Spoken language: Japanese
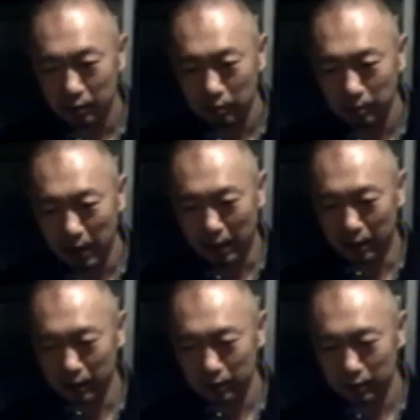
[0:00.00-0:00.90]
まあ
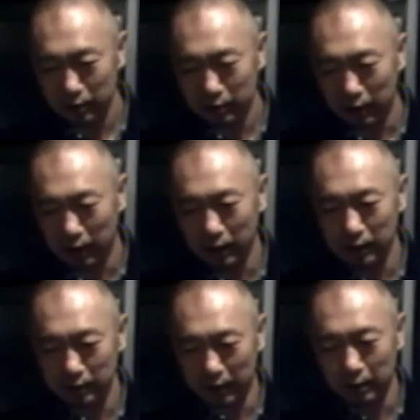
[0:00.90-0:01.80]
言うたらあれです
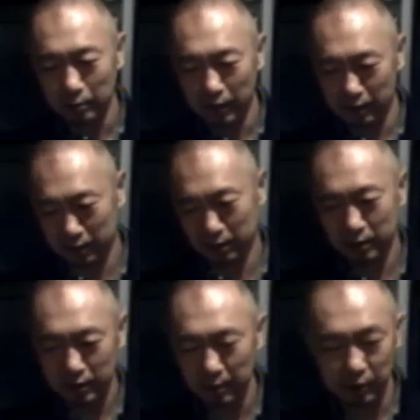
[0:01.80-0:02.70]
よね、まあ
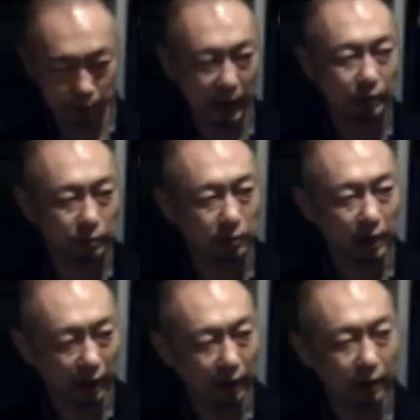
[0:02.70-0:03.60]
ジェームス・ブラウンと
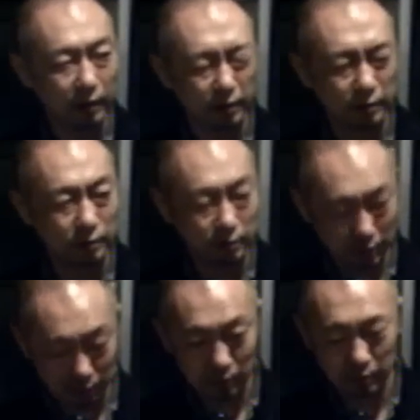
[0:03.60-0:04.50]
か、ジェームス・ブラウン、
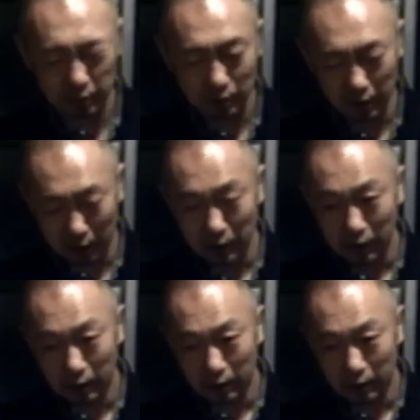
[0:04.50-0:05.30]
ああなるほどね。